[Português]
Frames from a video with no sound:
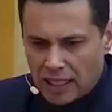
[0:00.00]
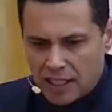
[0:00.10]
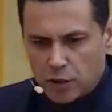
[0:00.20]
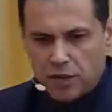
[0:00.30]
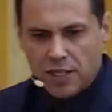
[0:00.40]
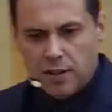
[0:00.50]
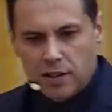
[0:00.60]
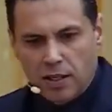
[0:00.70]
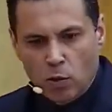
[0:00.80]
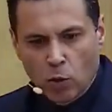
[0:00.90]
Às
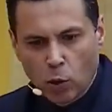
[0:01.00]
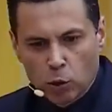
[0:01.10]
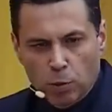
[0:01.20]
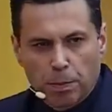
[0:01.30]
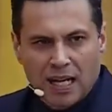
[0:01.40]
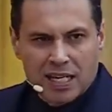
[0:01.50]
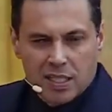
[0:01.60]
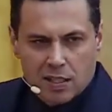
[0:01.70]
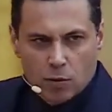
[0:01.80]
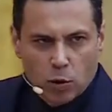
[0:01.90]
vezes é um outro
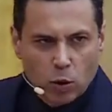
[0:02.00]
pássaro,